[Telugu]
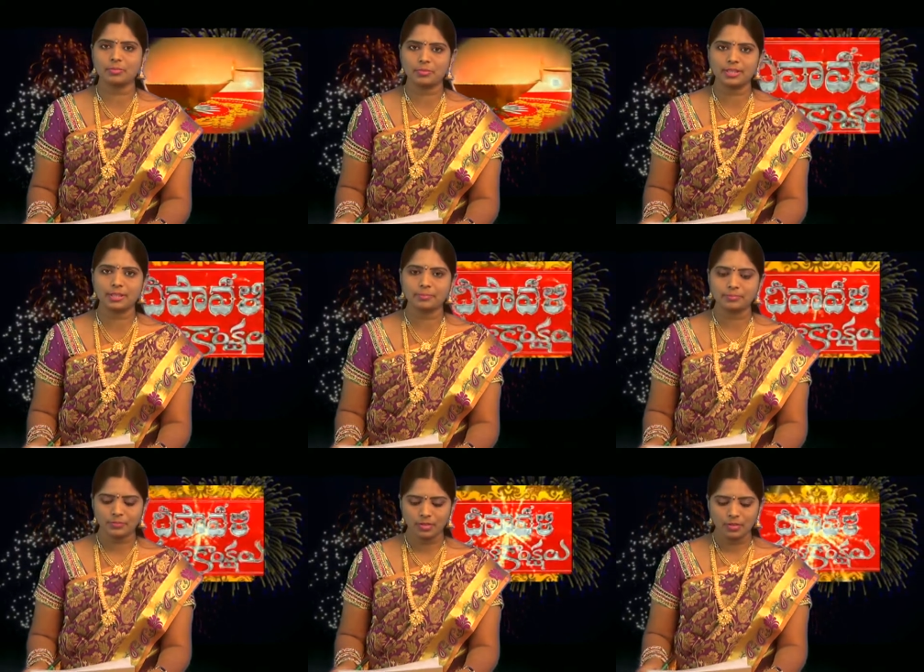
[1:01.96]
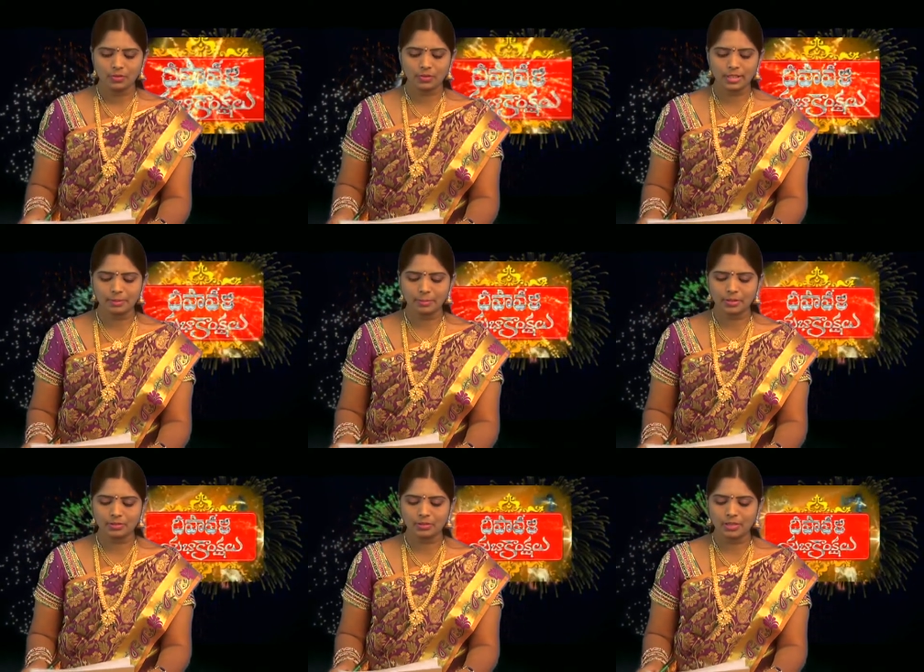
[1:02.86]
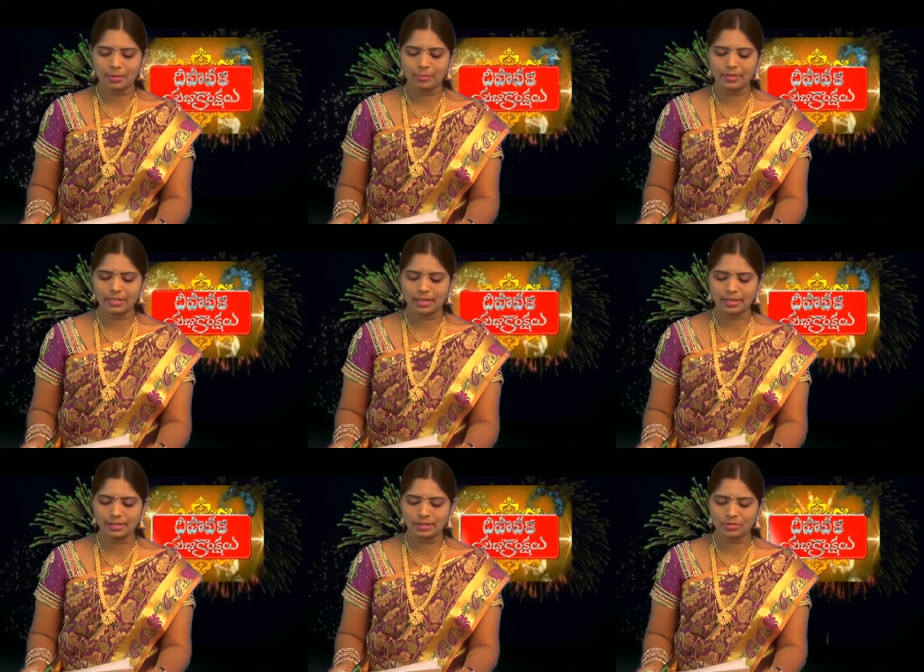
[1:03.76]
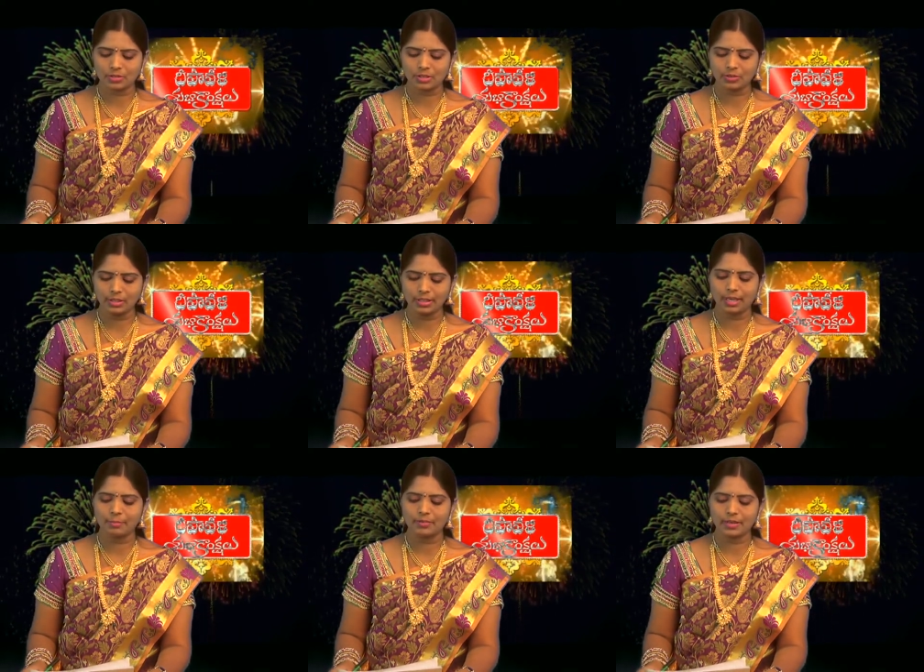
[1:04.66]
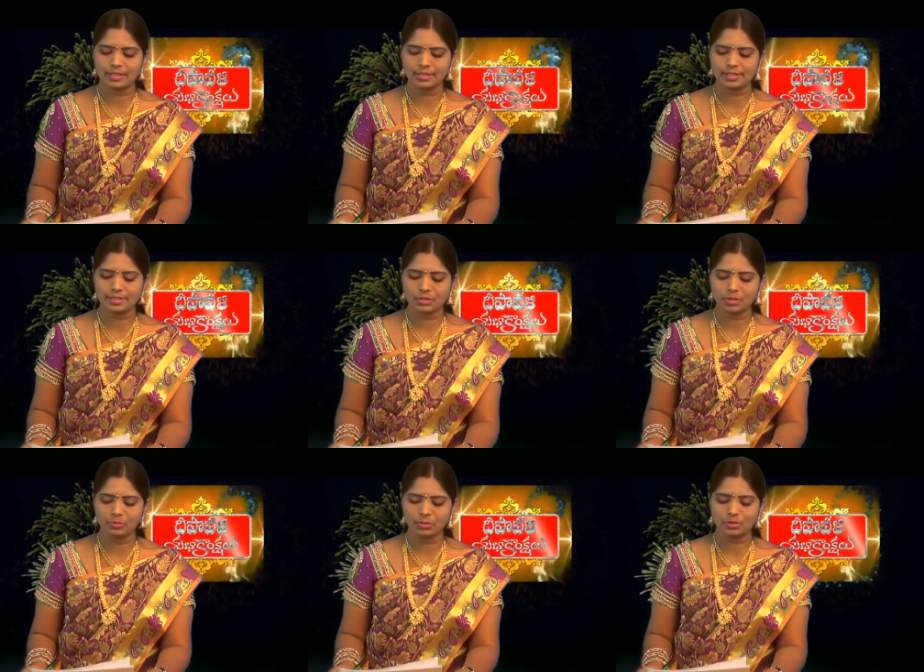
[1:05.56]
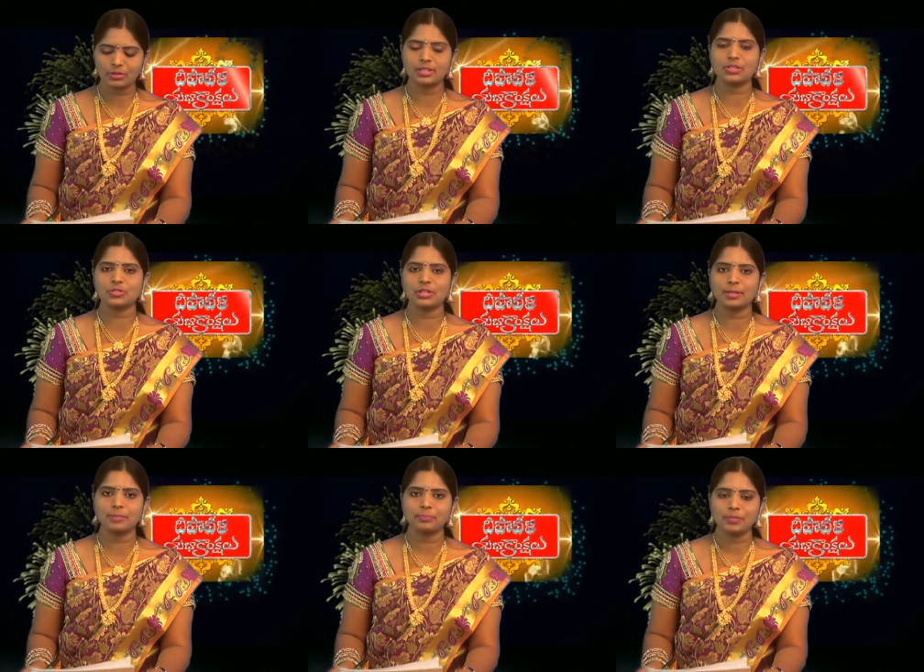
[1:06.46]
జరుపుకున్నారు ఉదయం భక్తులు అమ్మవారి ఆలయాలకు చేరుకుని అమ్మవారిని దర్శించుకుని మొక్కులు తీర్చుకున్నారు